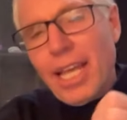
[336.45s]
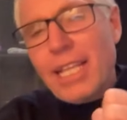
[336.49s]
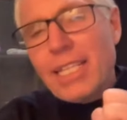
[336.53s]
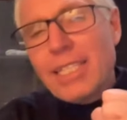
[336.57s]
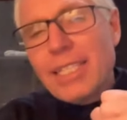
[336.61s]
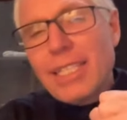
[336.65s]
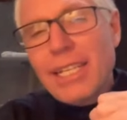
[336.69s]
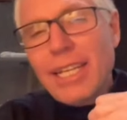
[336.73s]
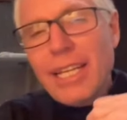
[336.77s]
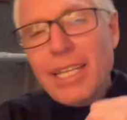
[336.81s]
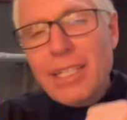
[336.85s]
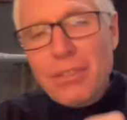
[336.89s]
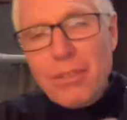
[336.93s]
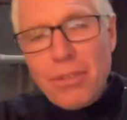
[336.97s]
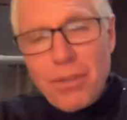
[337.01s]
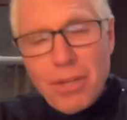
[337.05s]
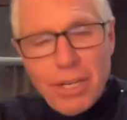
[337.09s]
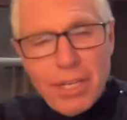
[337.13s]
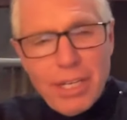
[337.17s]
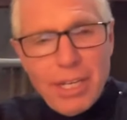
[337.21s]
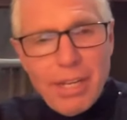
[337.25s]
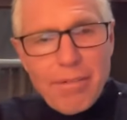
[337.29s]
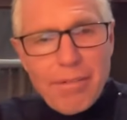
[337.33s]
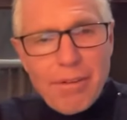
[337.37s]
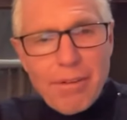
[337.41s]
el silencio
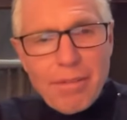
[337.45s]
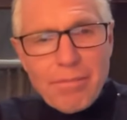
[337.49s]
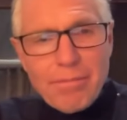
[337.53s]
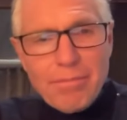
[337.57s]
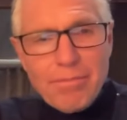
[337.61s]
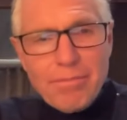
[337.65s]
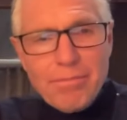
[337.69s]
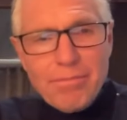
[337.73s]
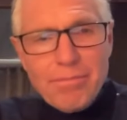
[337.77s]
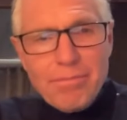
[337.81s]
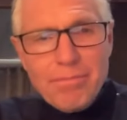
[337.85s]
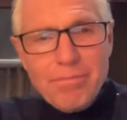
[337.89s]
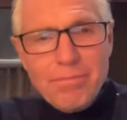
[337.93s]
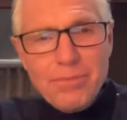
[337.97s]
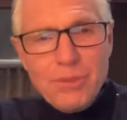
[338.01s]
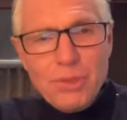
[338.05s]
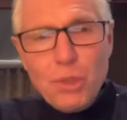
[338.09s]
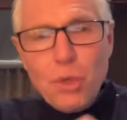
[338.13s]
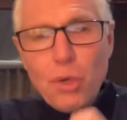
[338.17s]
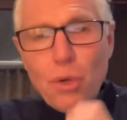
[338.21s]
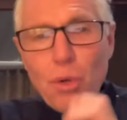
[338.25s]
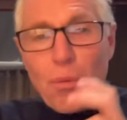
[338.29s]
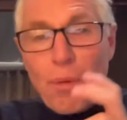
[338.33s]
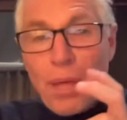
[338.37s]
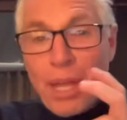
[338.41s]
reinaba.
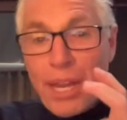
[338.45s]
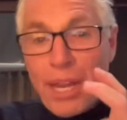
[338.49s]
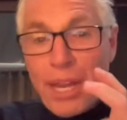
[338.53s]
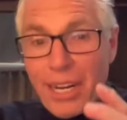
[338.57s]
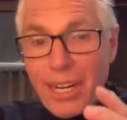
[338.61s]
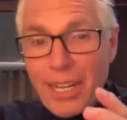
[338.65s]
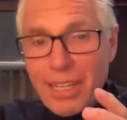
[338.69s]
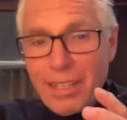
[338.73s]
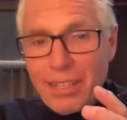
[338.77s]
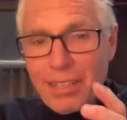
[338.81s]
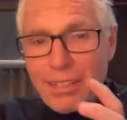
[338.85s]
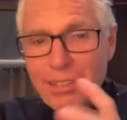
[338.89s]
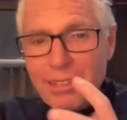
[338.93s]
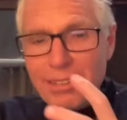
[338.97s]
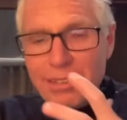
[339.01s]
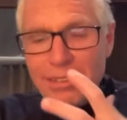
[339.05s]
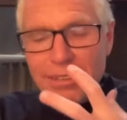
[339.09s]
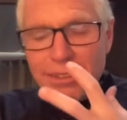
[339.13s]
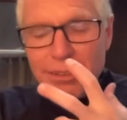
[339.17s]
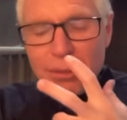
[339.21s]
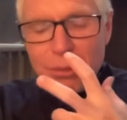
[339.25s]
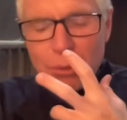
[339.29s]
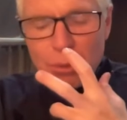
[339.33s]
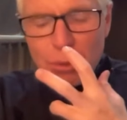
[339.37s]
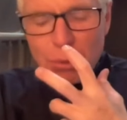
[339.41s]
Solo
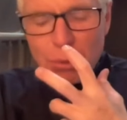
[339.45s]
verle,